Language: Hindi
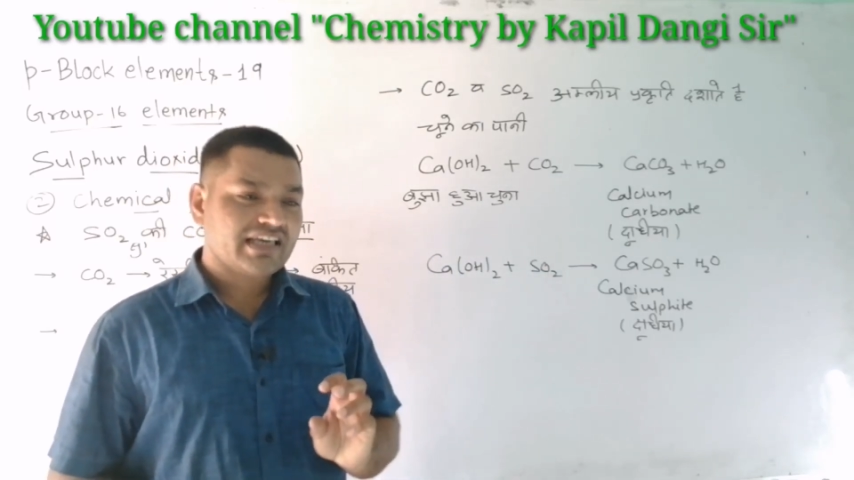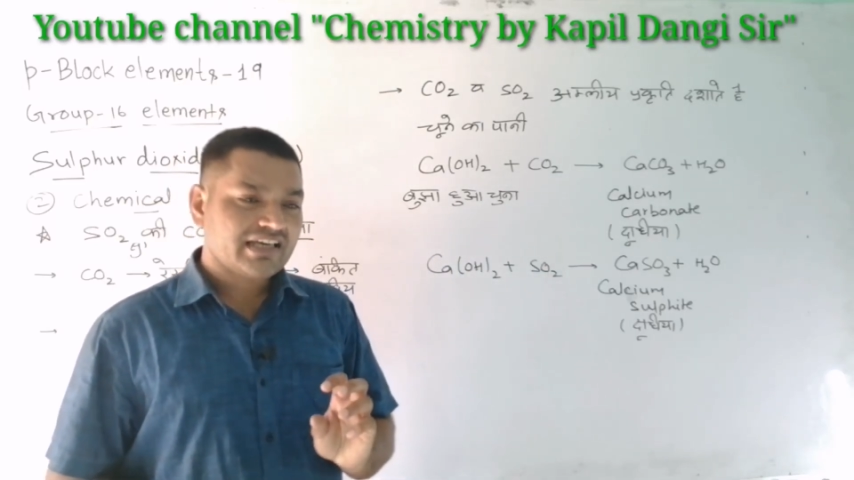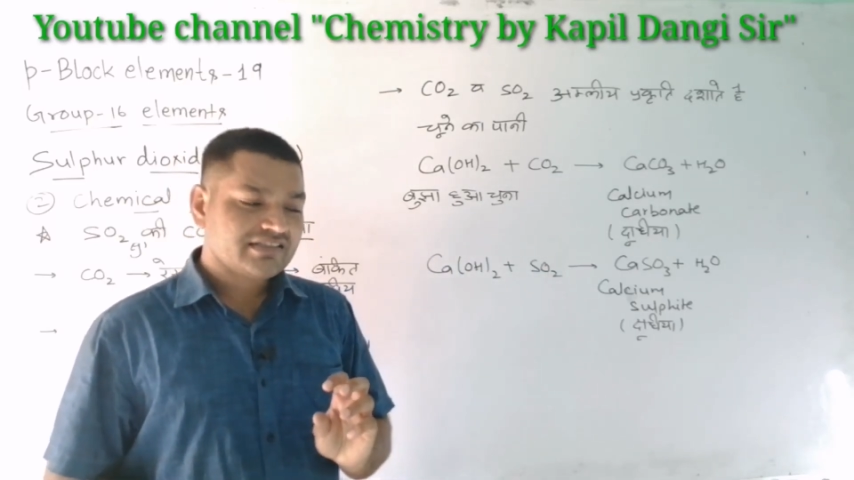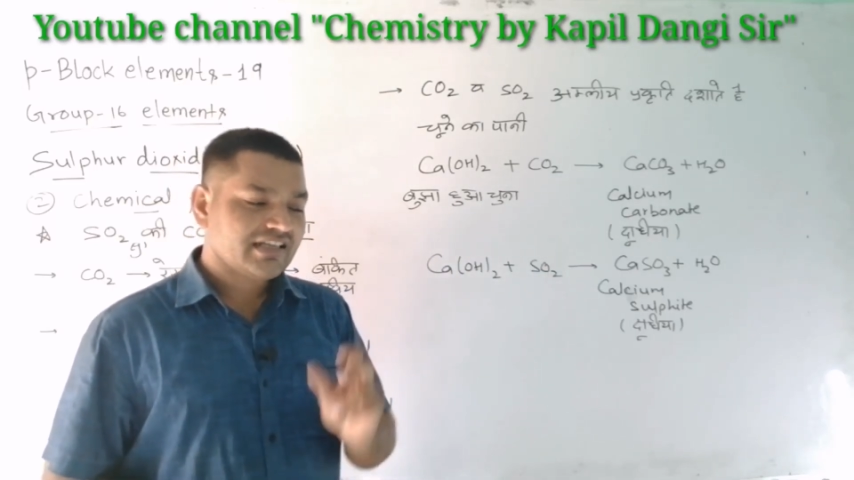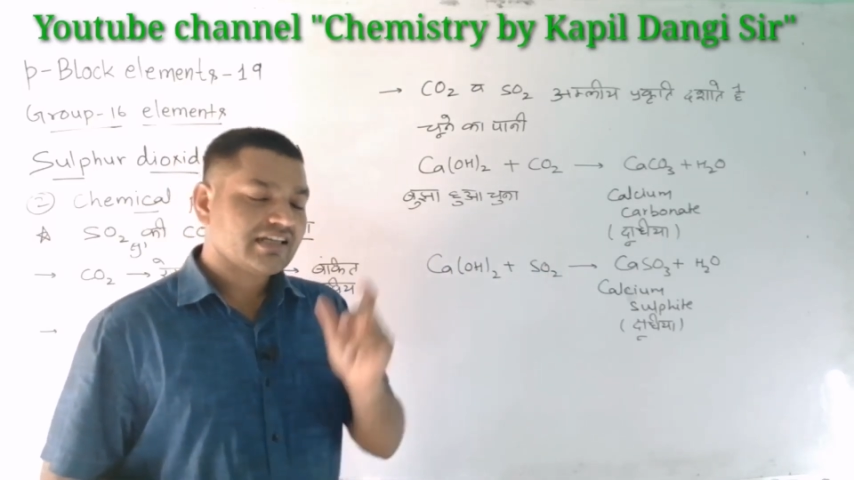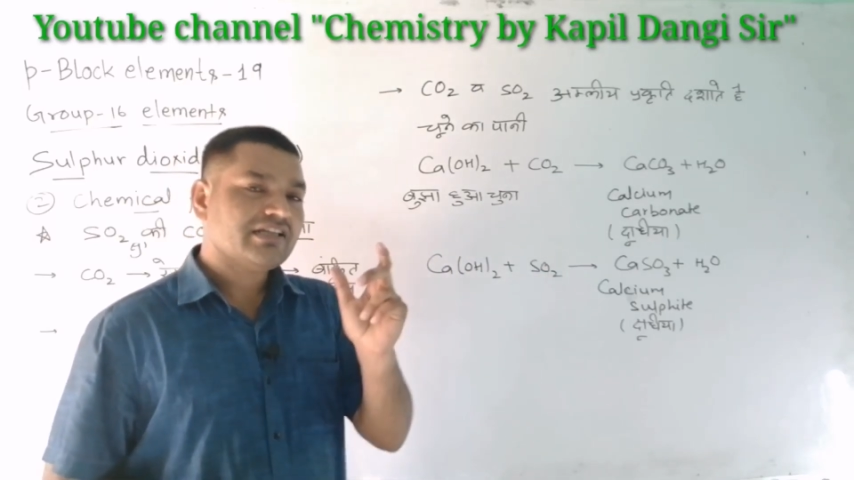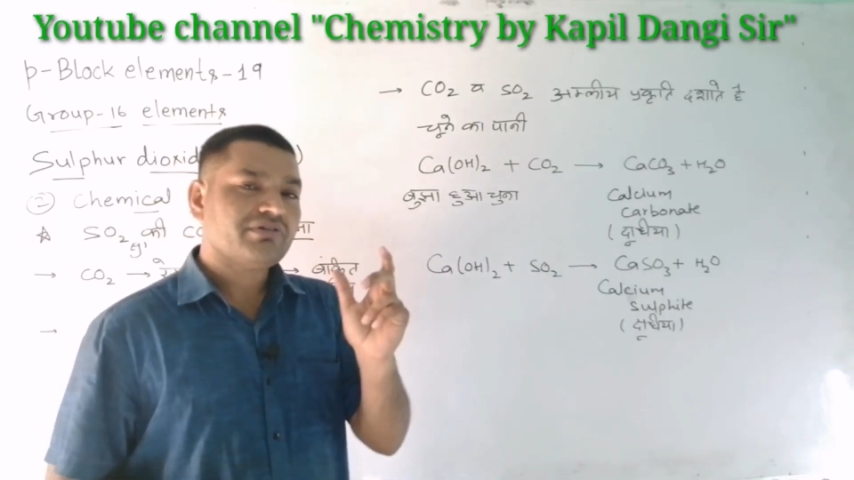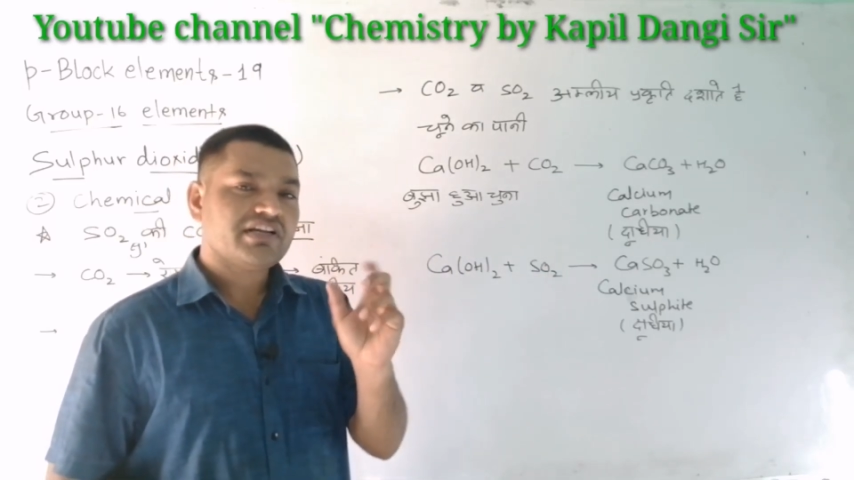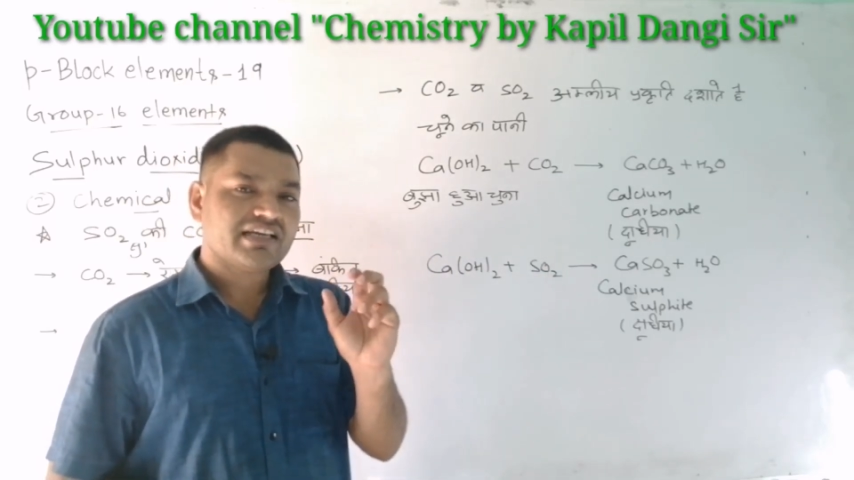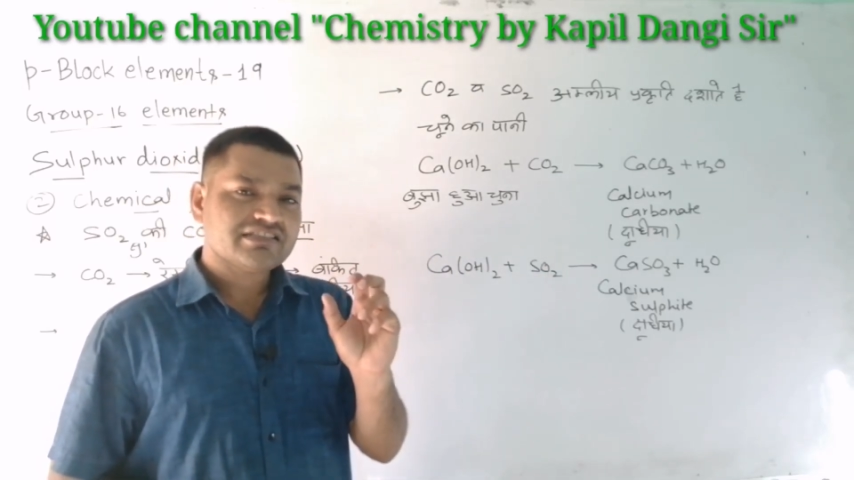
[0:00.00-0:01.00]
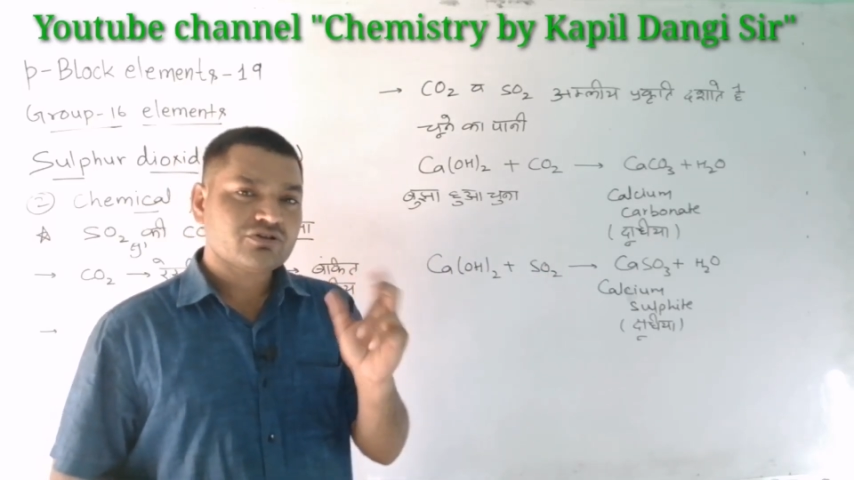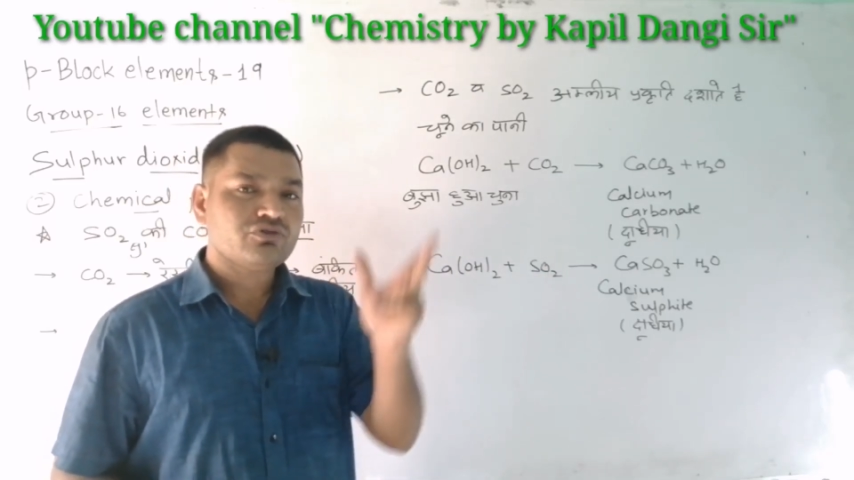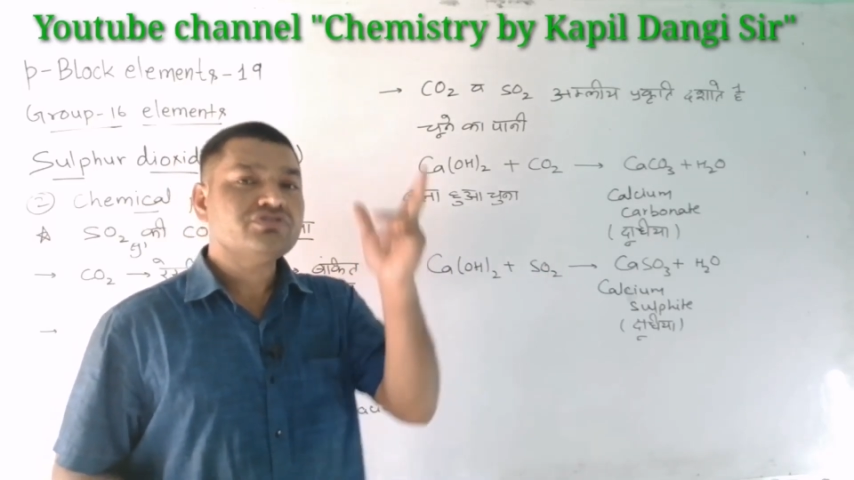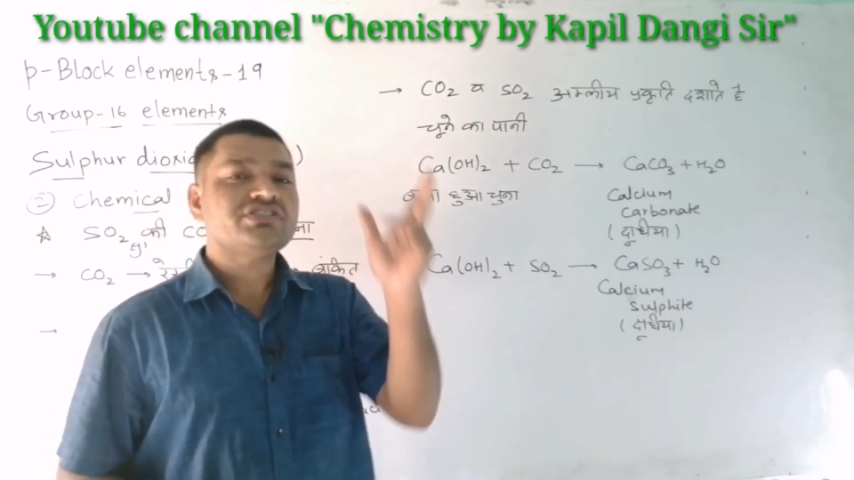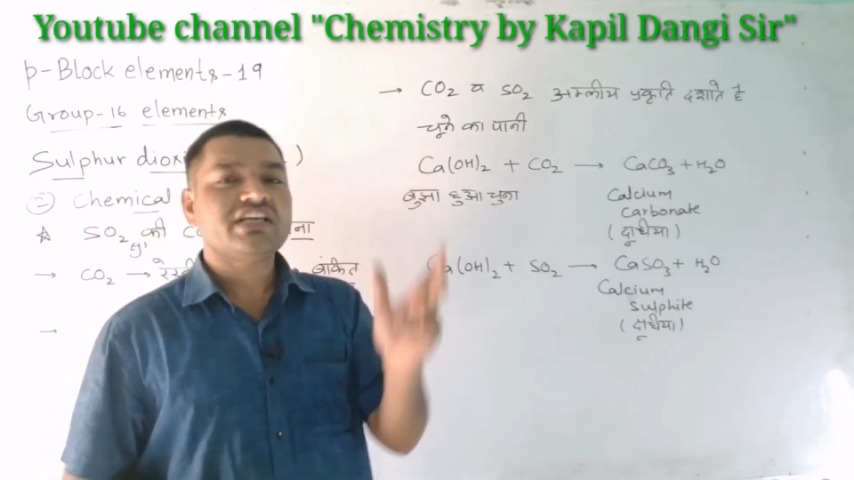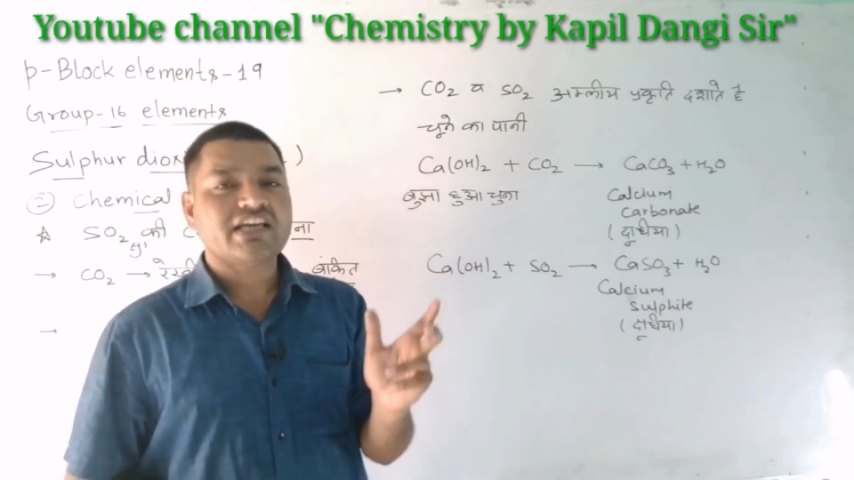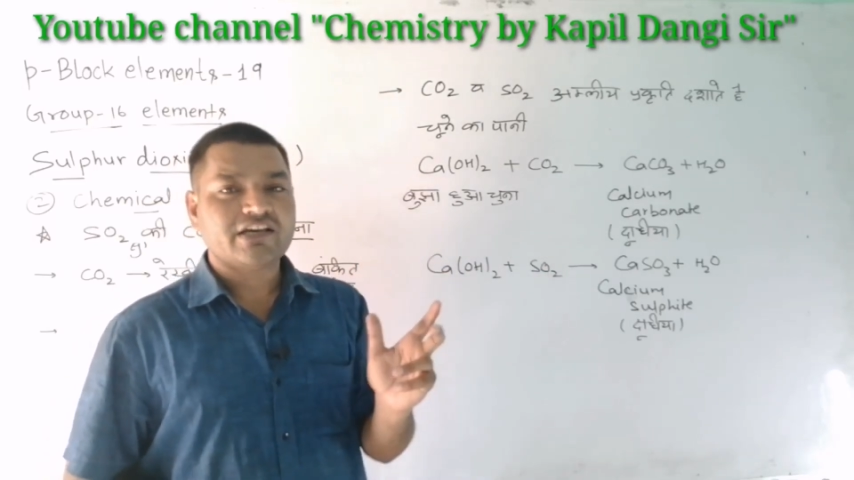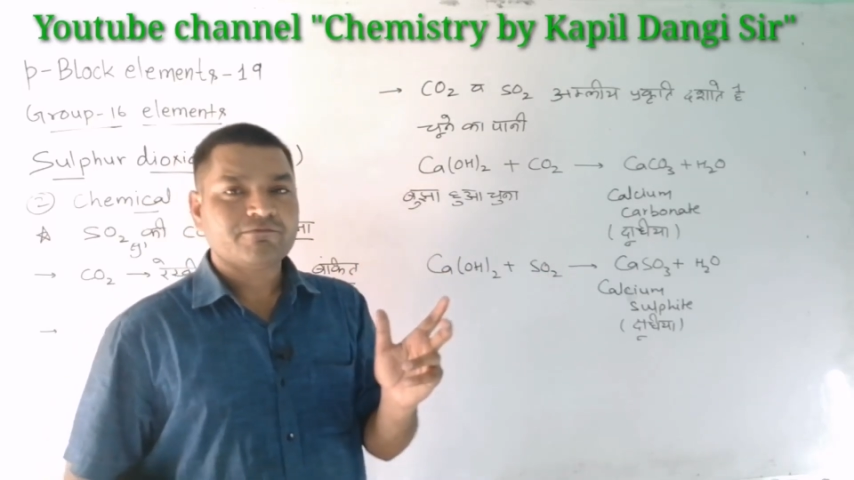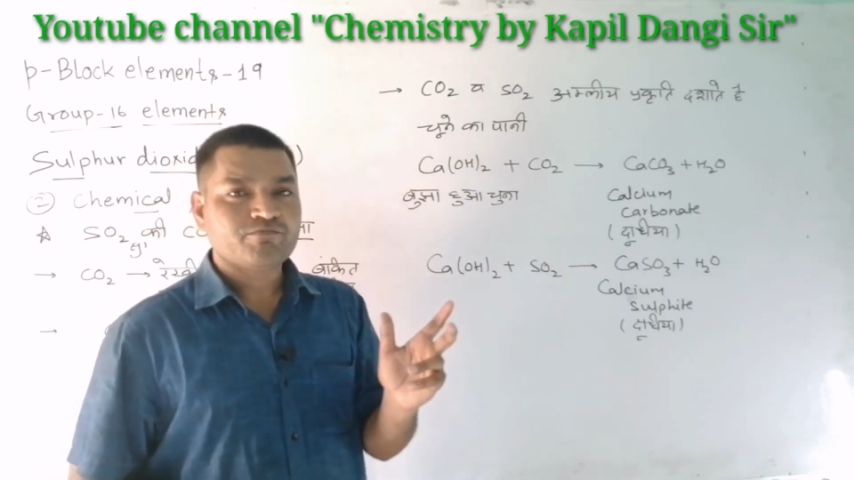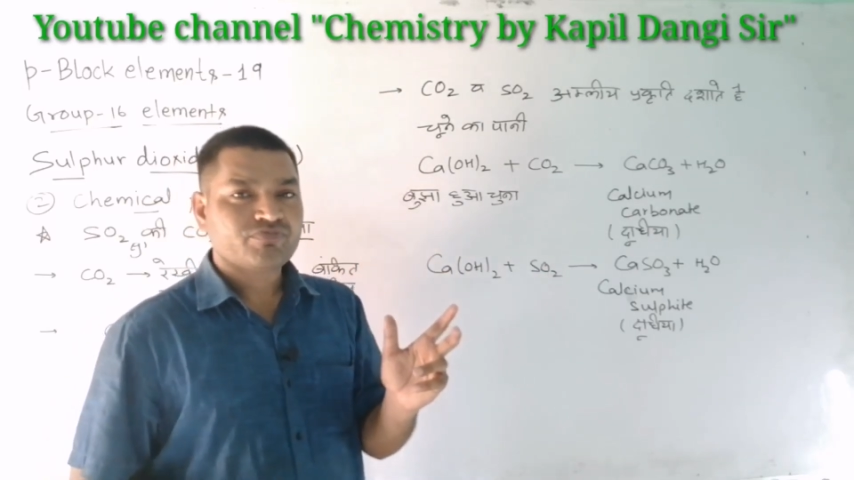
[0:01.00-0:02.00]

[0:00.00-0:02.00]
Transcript: गैस निकलने वाली गैस कौन सी है